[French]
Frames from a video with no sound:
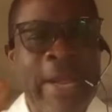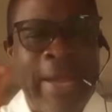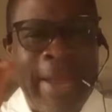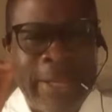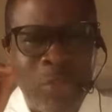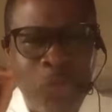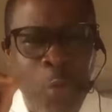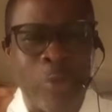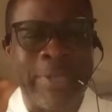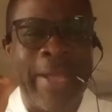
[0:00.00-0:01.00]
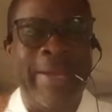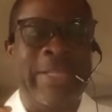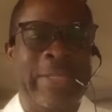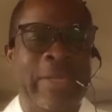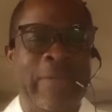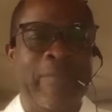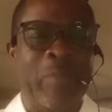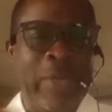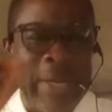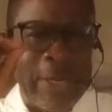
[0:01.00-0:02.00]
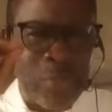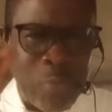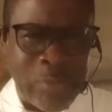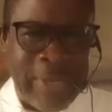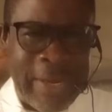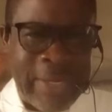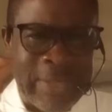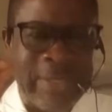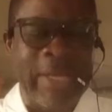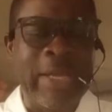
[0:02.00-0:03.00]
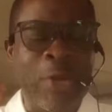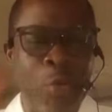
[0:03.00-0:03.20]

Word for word: la totalité, la totalité,